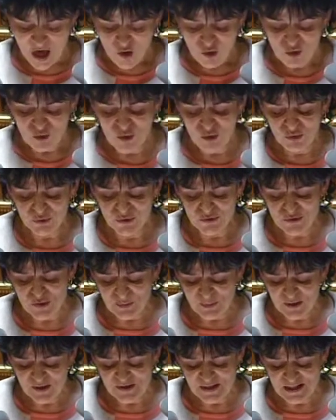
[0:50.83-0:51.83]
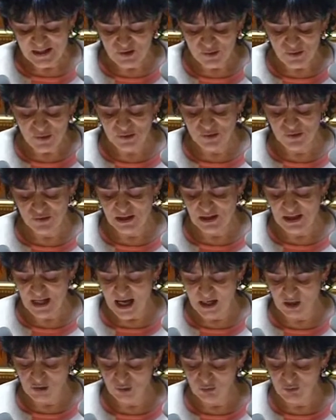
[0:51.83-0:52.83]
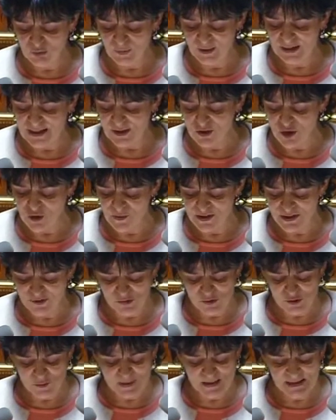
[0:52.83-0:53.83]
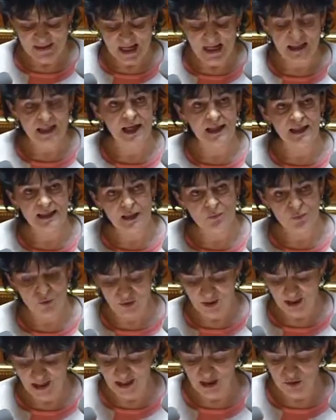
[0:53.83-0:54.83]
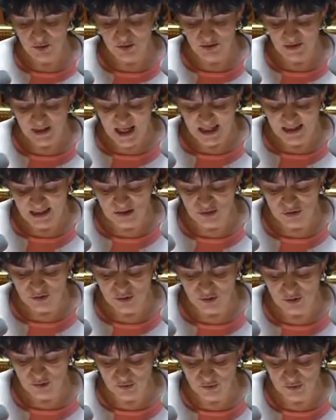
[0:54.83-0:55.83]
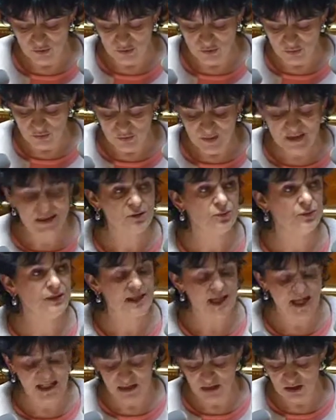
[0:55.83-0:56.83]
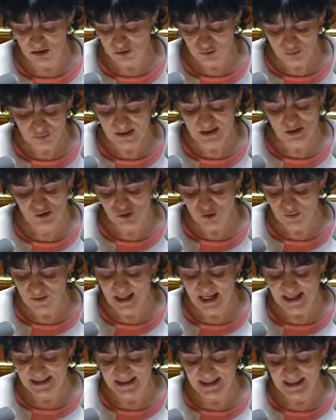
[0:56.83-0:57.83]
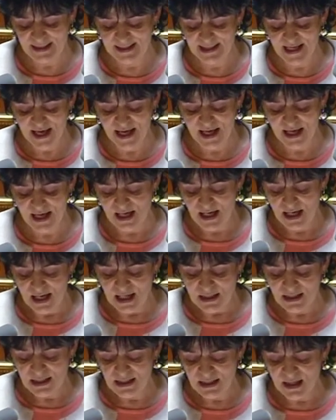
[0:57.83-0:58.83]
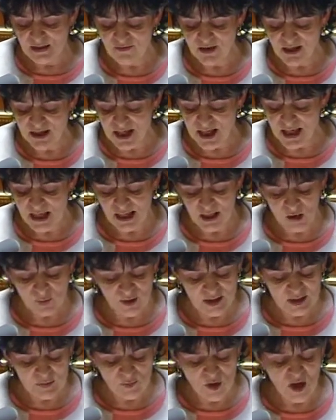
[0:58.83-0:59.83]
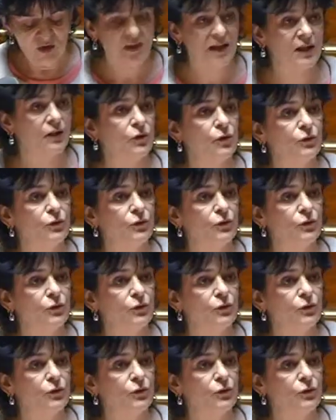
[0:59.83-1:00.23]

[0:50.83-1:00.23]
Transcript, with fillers: Au cours de ce processus qui a conduit la commission spéciale à élaborer le texte euh, le 8 juillet, dernier, j'ai travaillé étroitement avec